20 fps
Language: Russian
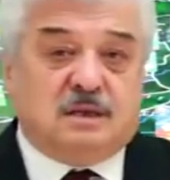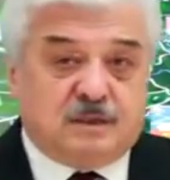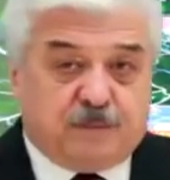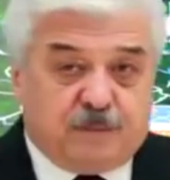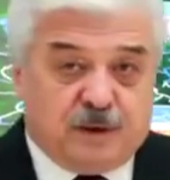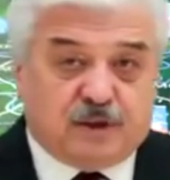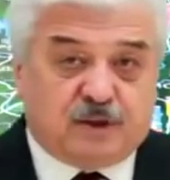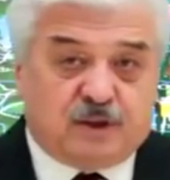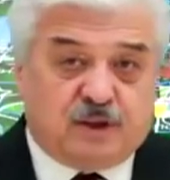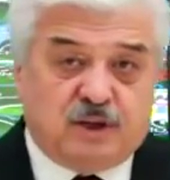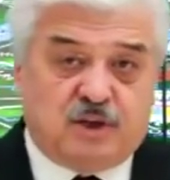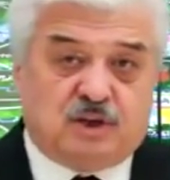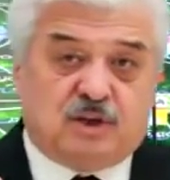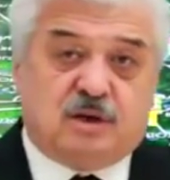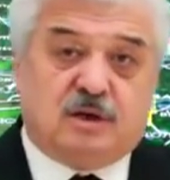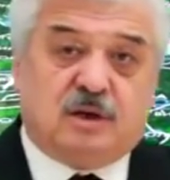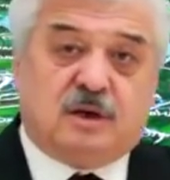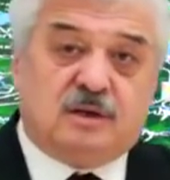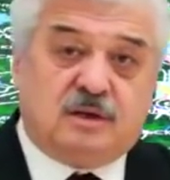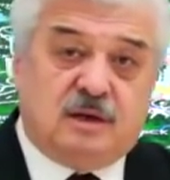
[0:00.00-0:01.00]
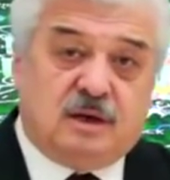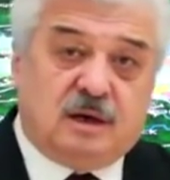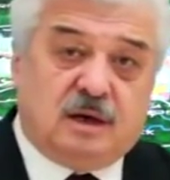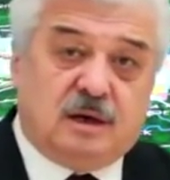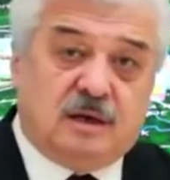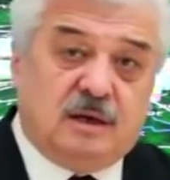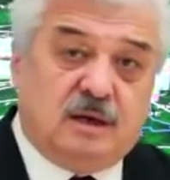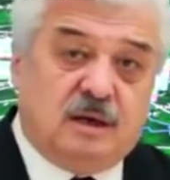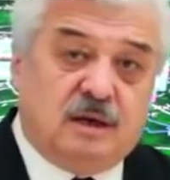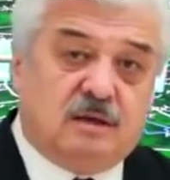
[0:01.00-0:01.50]
75 тысяч где
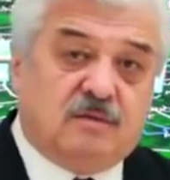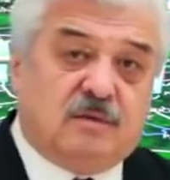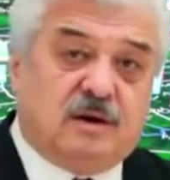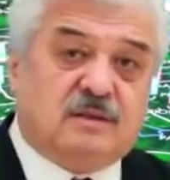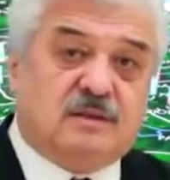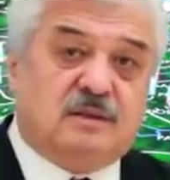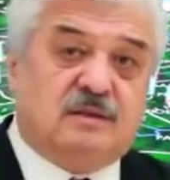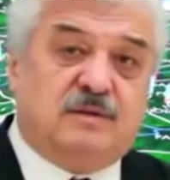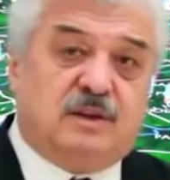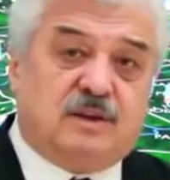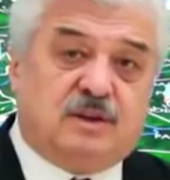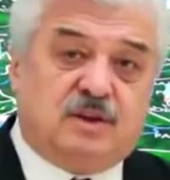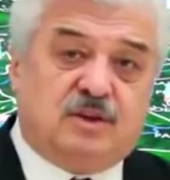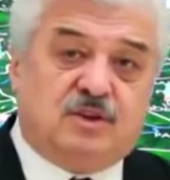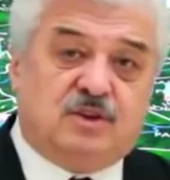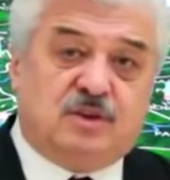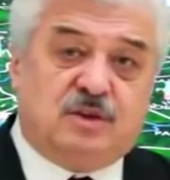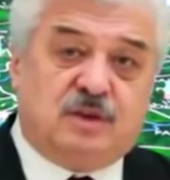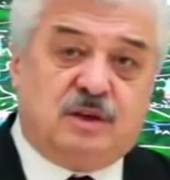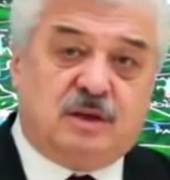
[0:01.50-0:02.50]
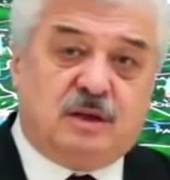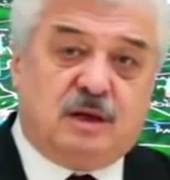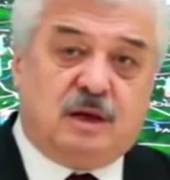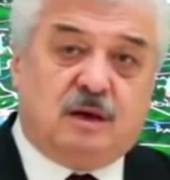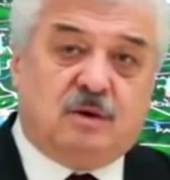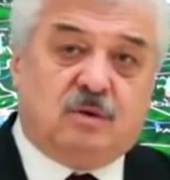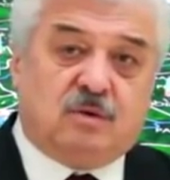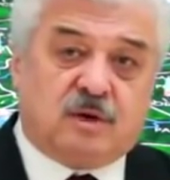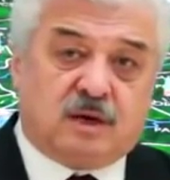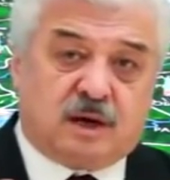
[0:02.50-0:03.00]
и 22 тысячи где,
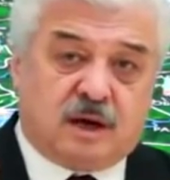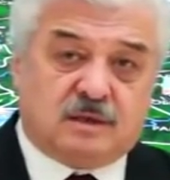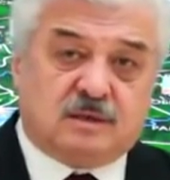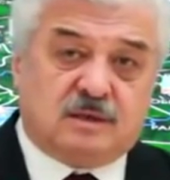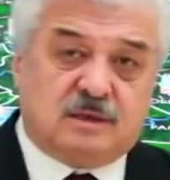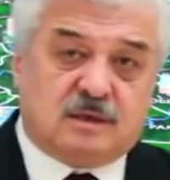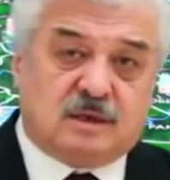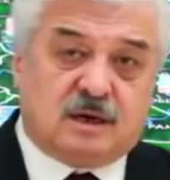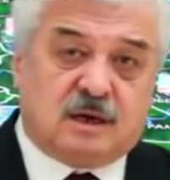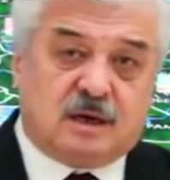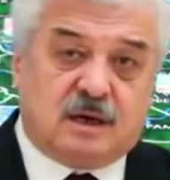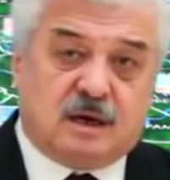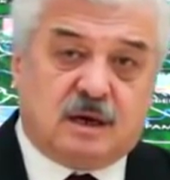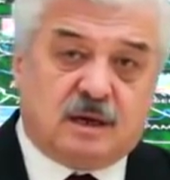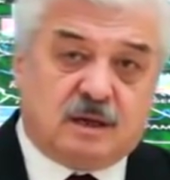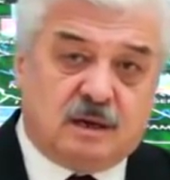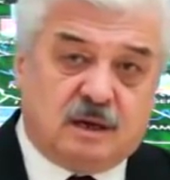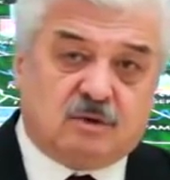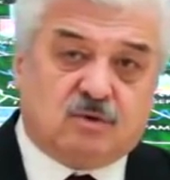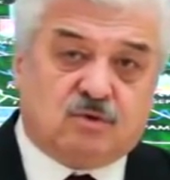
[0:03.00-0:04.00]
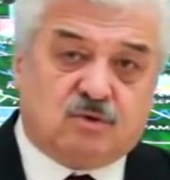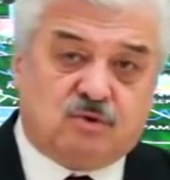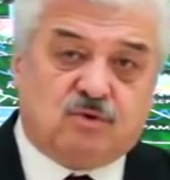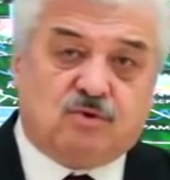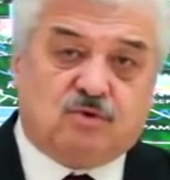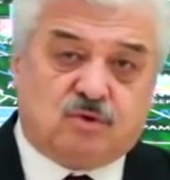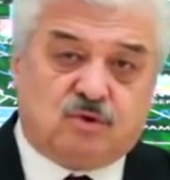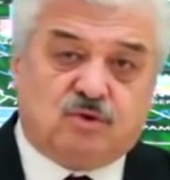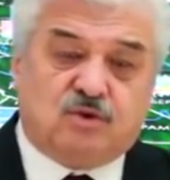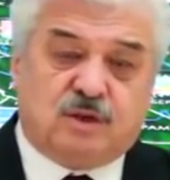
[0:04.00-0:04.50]
да? Вот разница какая, да,
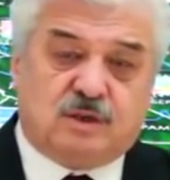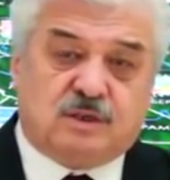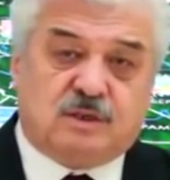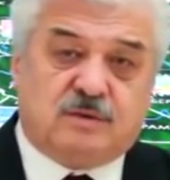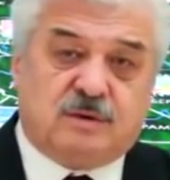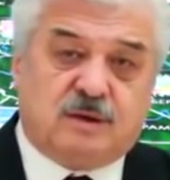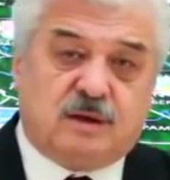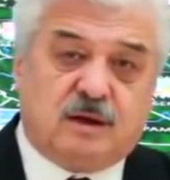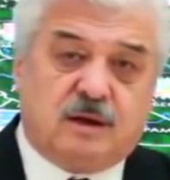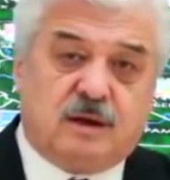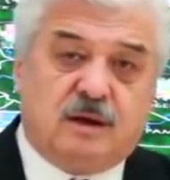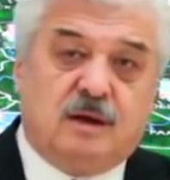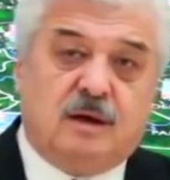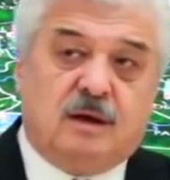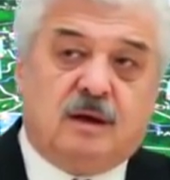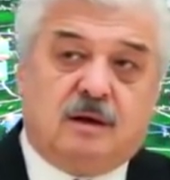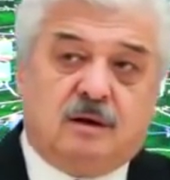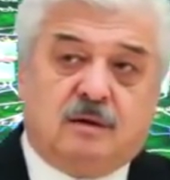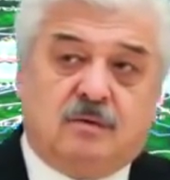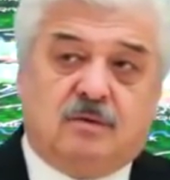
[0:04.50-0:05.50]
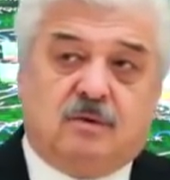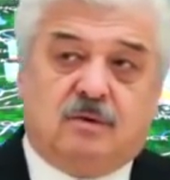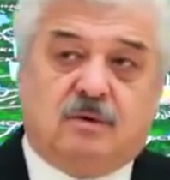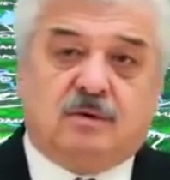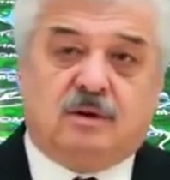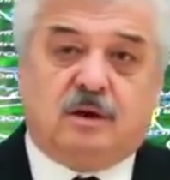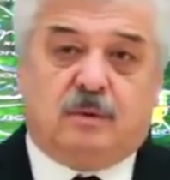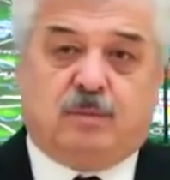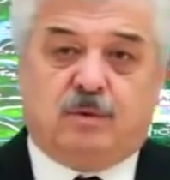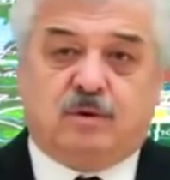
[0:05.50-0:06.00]
Су существенная.
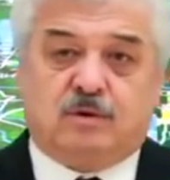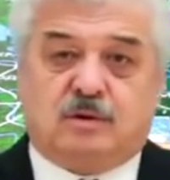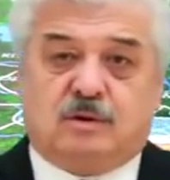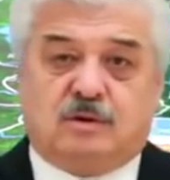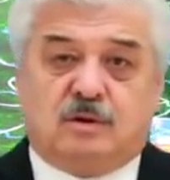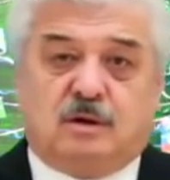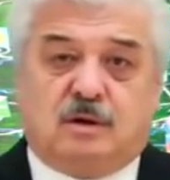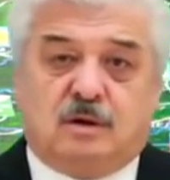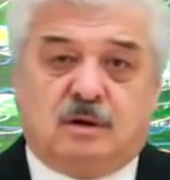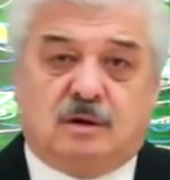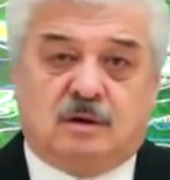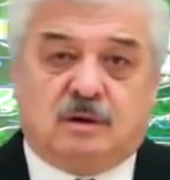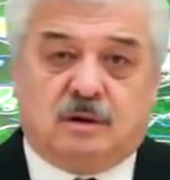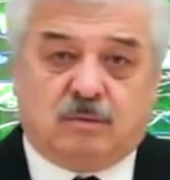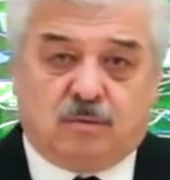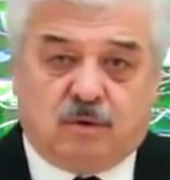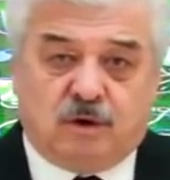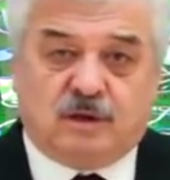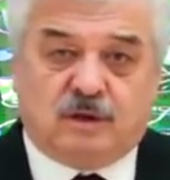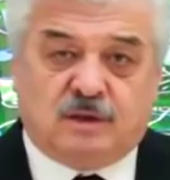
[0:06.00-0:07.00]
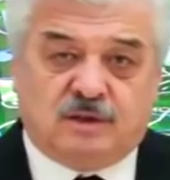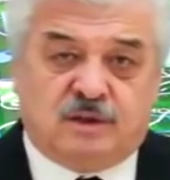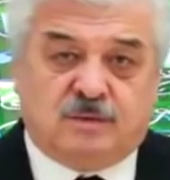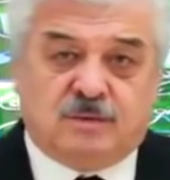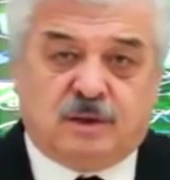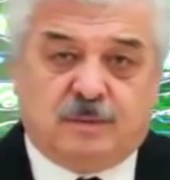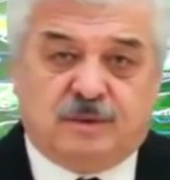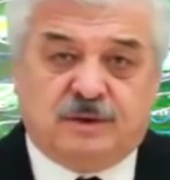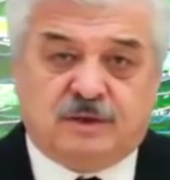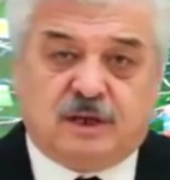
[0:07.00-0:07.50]
Вот. На пол, э, на более
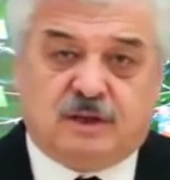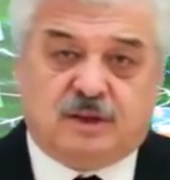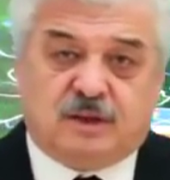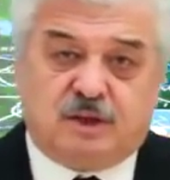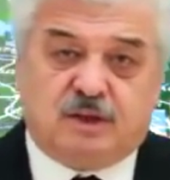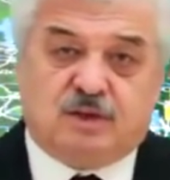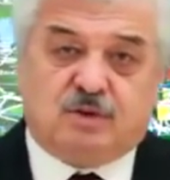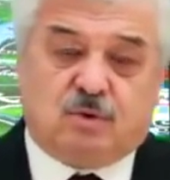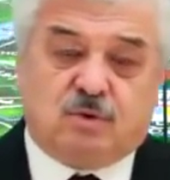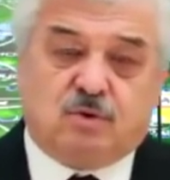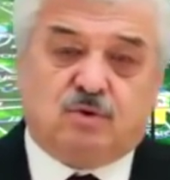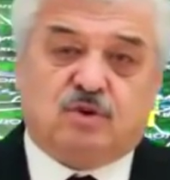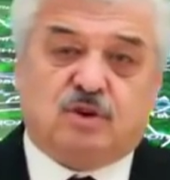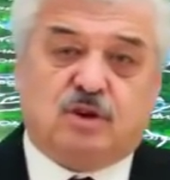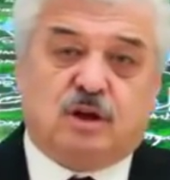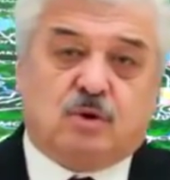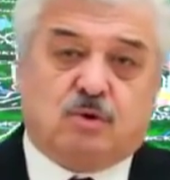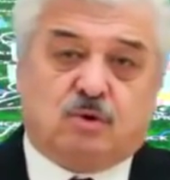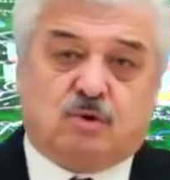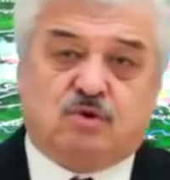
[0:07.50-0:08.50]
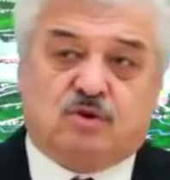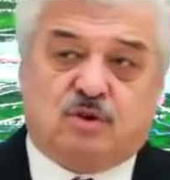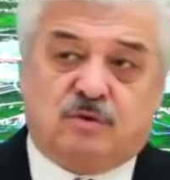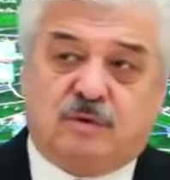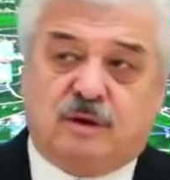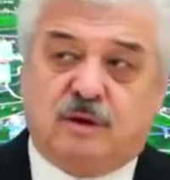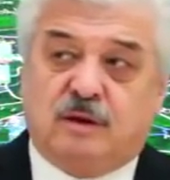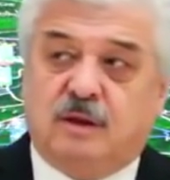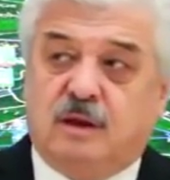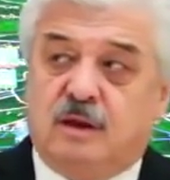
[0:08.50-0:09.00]
чем на 50 тысяч он уже
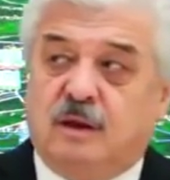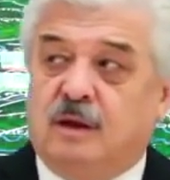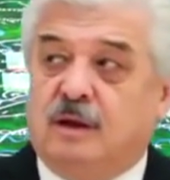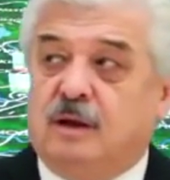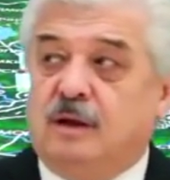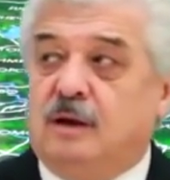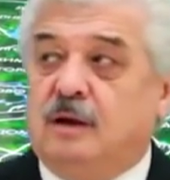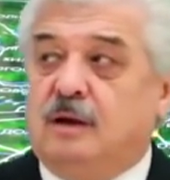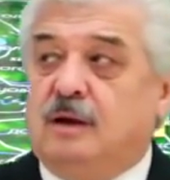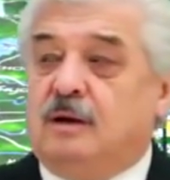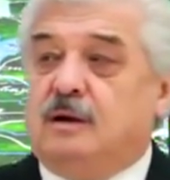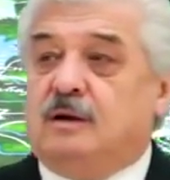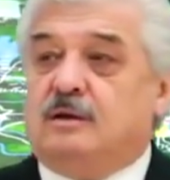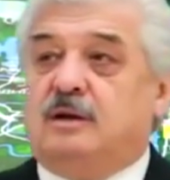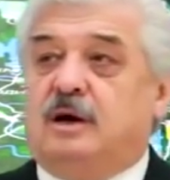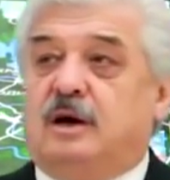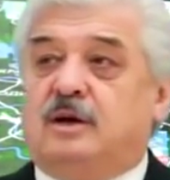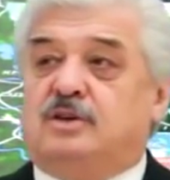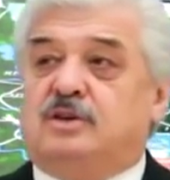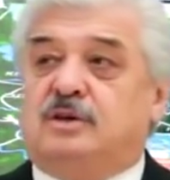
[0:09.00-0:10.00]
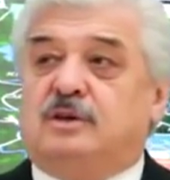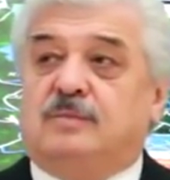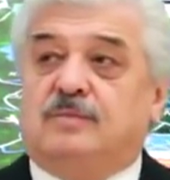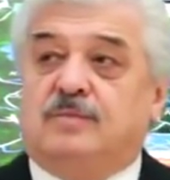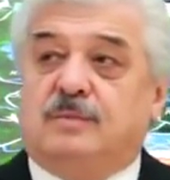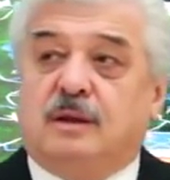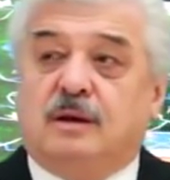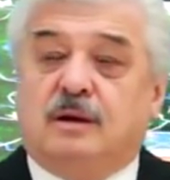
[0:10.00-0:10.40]
накручивает. Дальше,